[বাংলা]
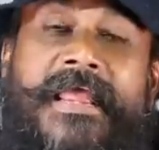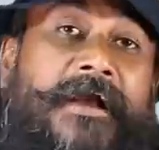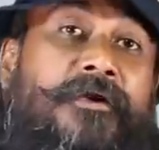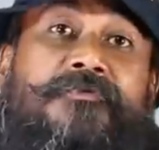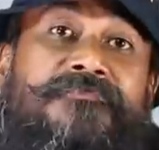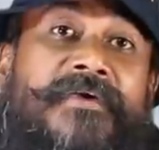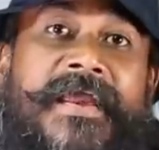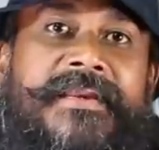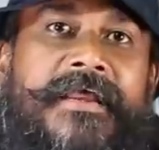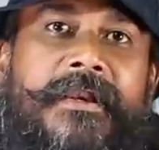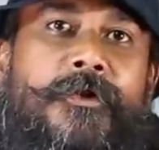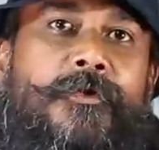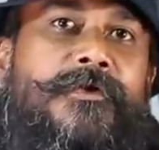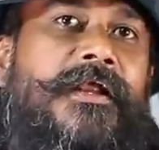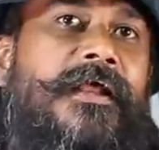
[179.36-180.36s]
এখন
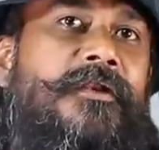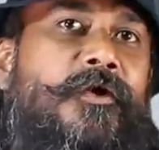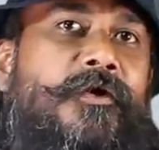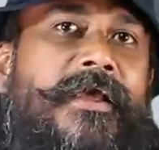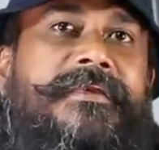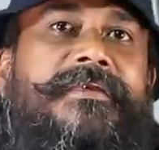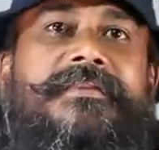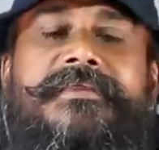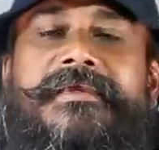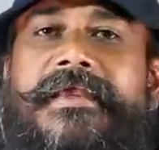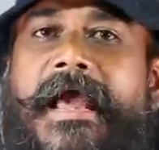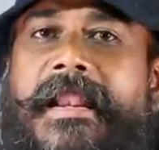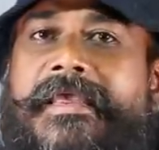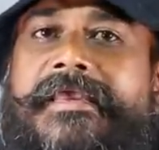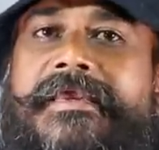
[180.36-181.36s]
ফাইনালে ওঠার লড়াইটাতে
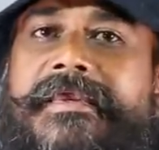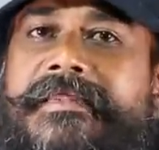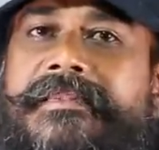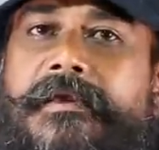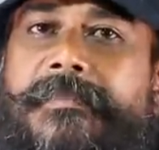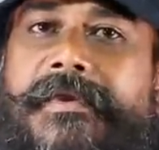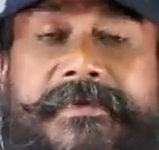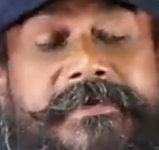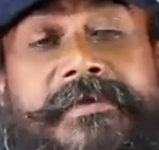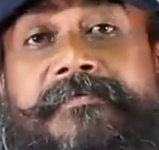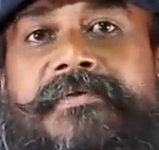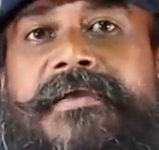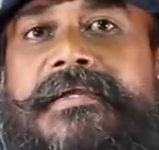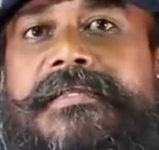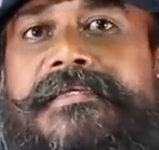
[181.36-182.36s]
কারা এগিয়ে থাকবে
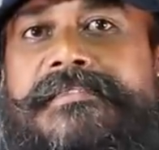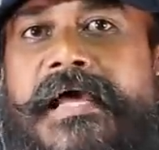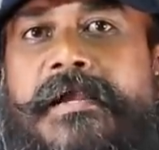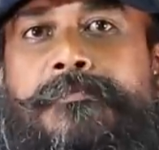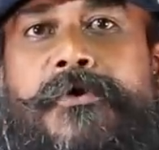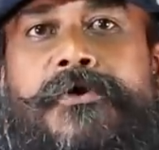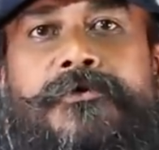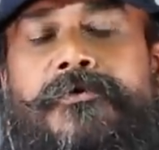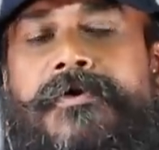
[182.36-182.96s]
ডেফিনেটলি চার পয়েন্ট